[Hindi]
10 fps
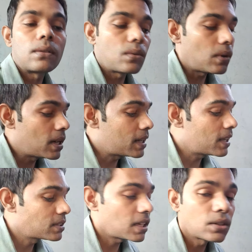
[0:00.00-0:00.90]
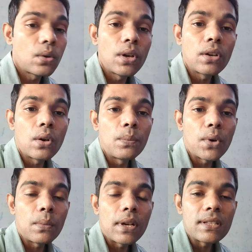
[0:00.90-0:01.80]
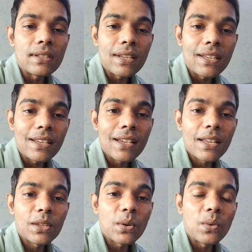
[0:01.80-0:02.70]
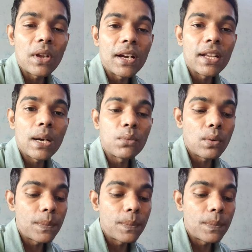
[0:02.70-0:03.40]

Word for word: क्वालिटी के साथ कोई कॉम्प्रोमाइज़ नहीं है तो क्वालिटी आपको